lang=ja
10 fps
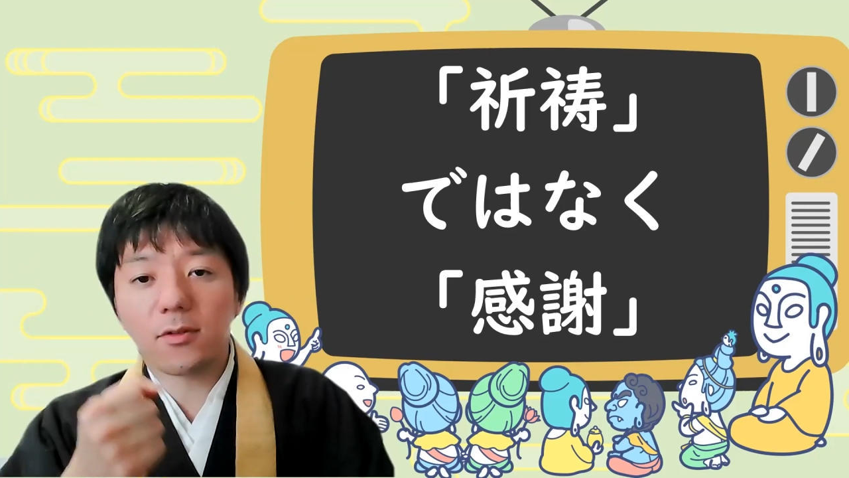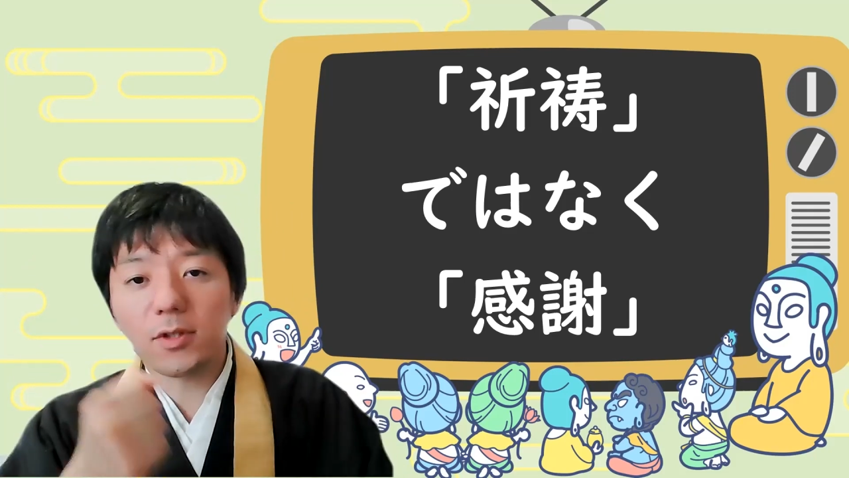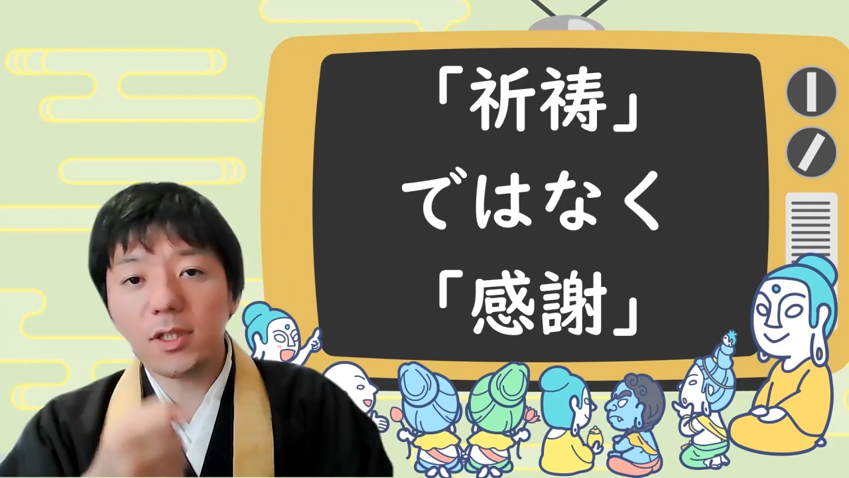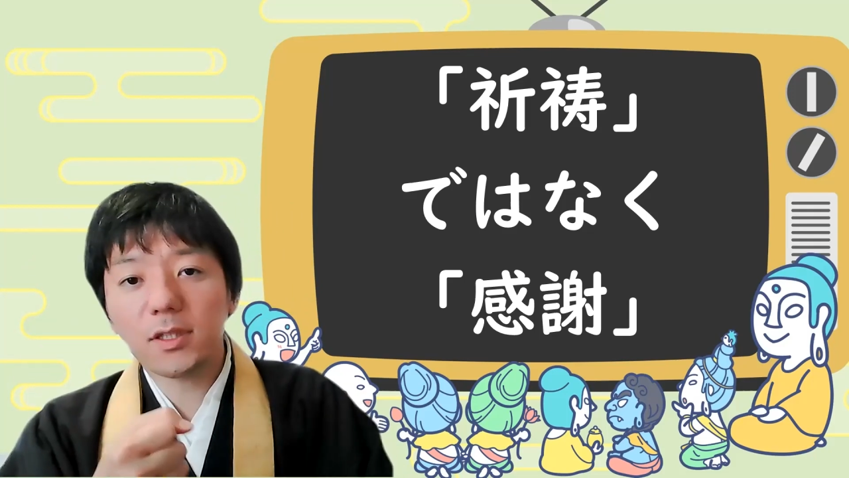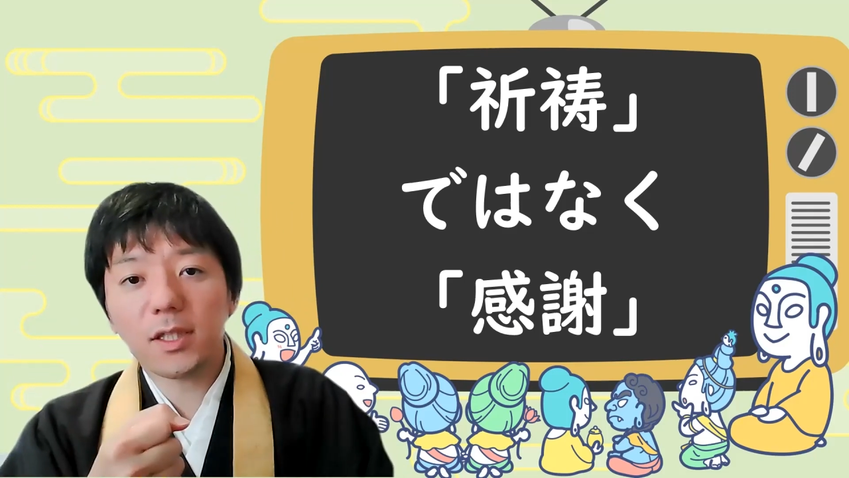こ
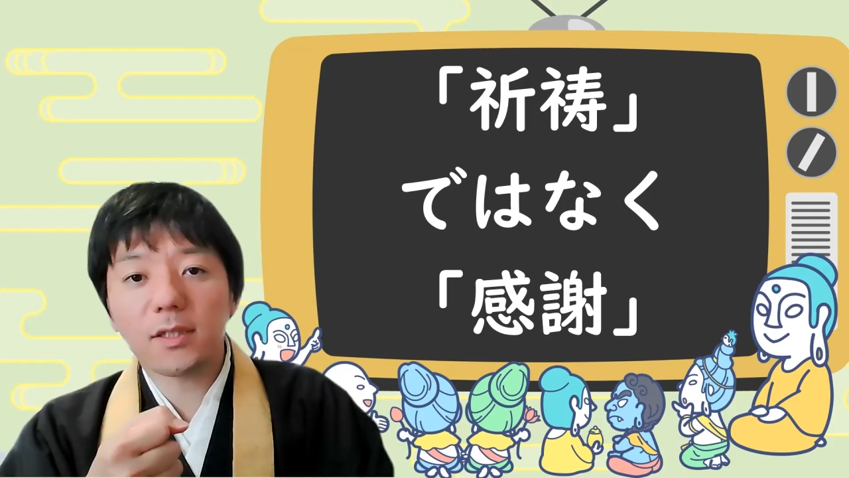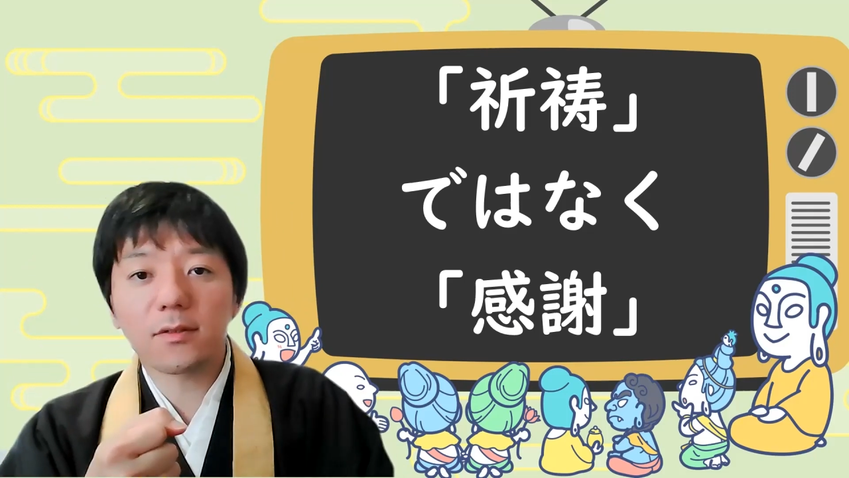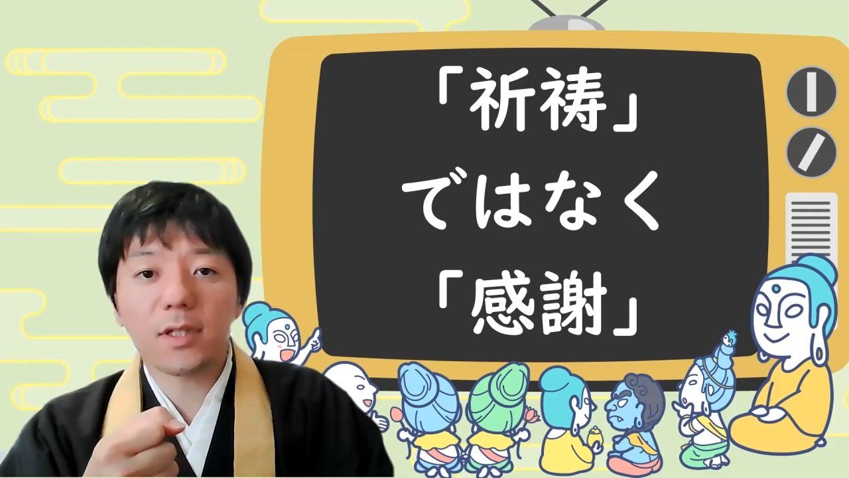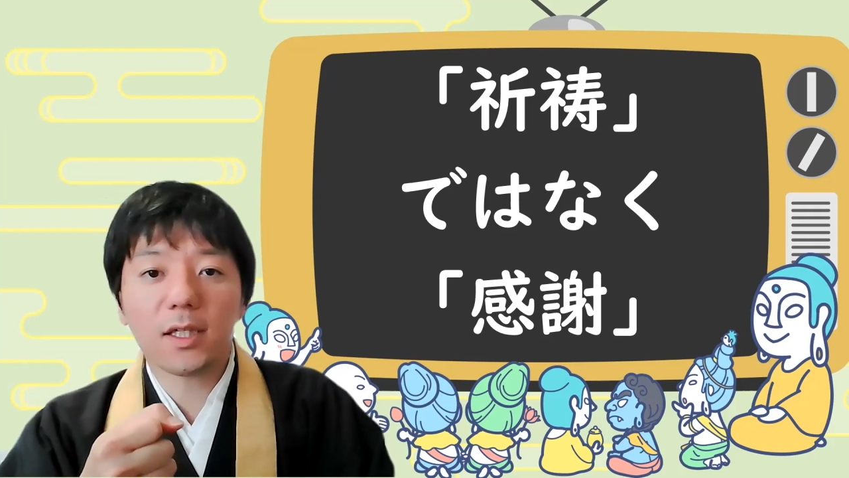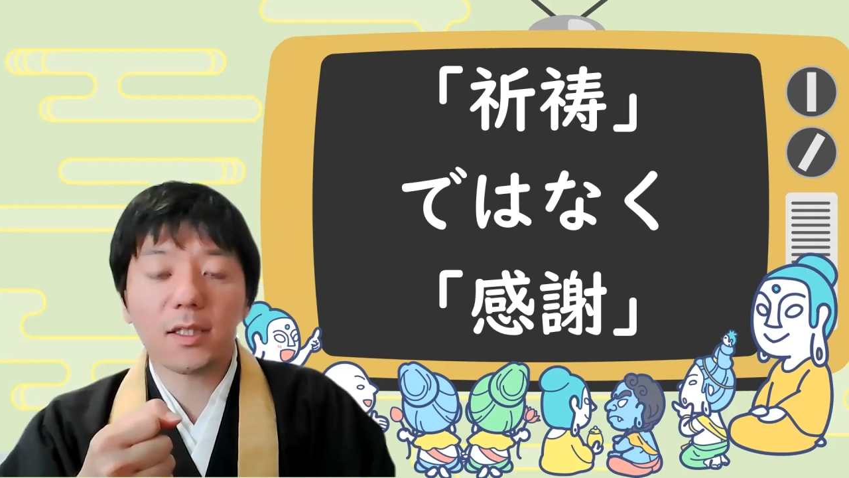う生きてい
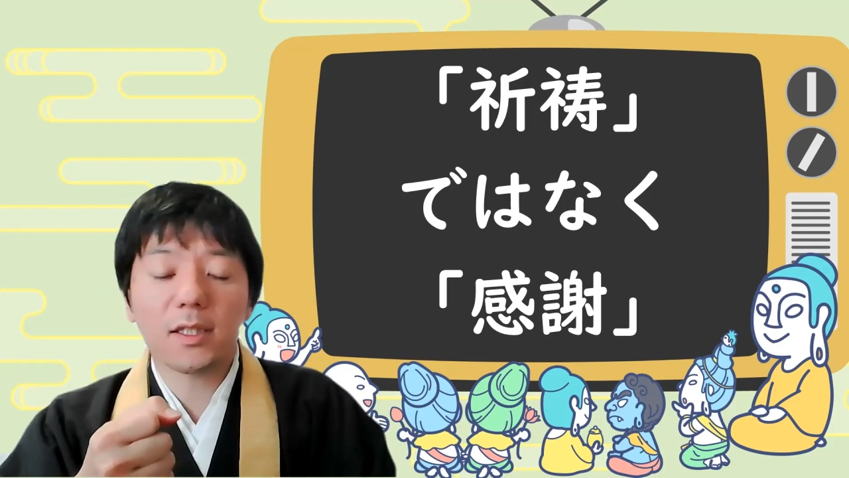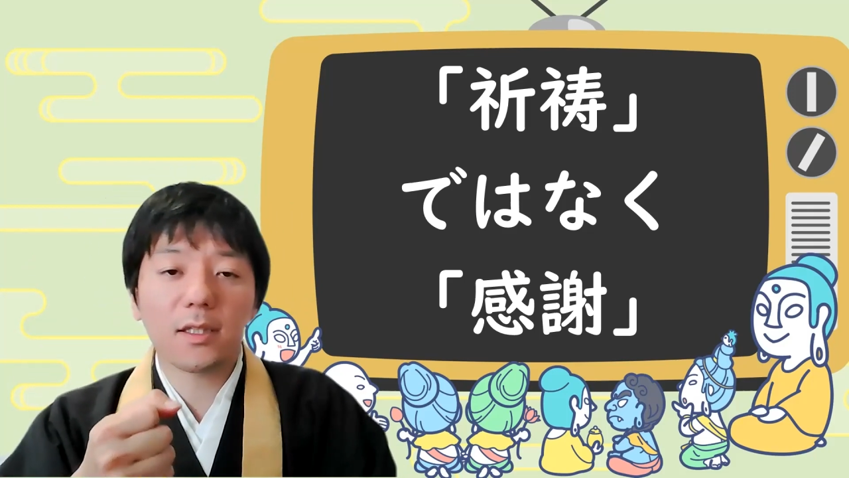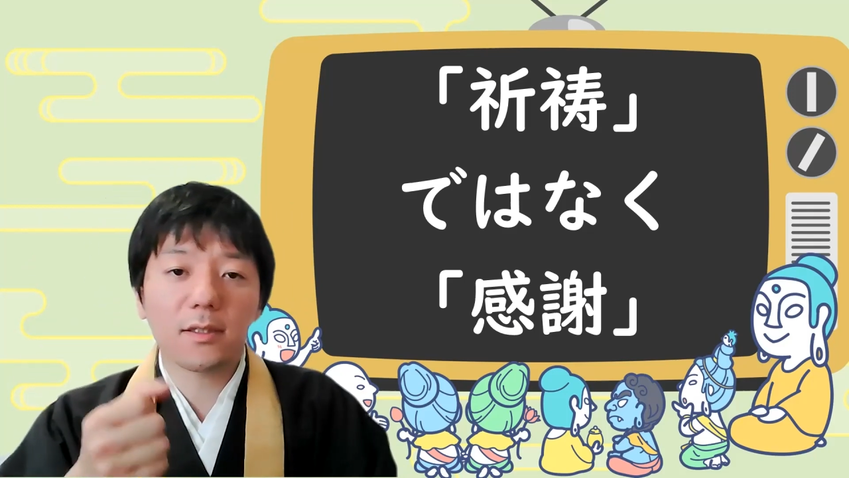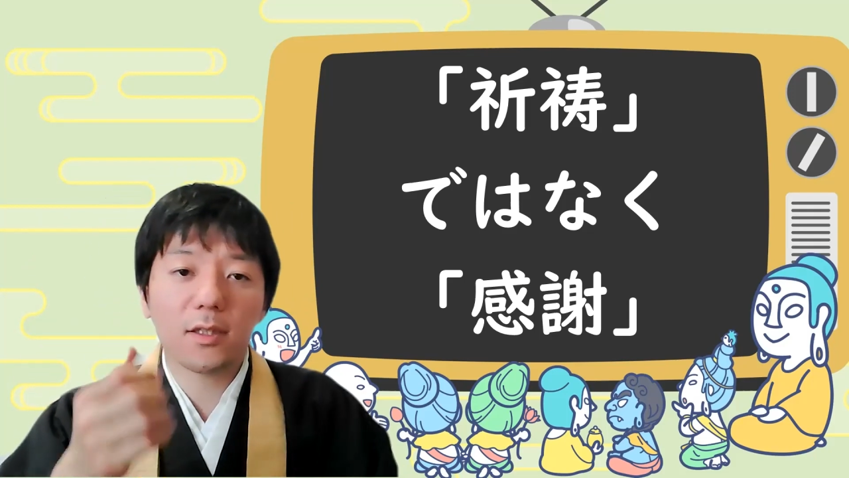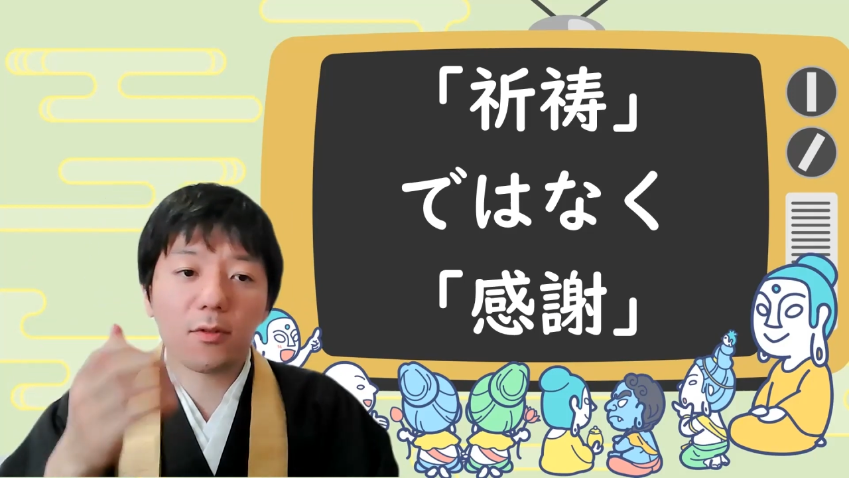く中で
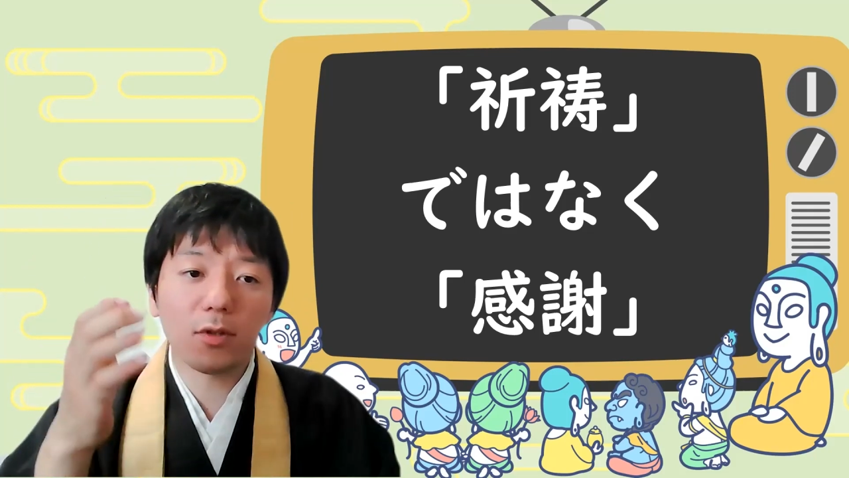ですね、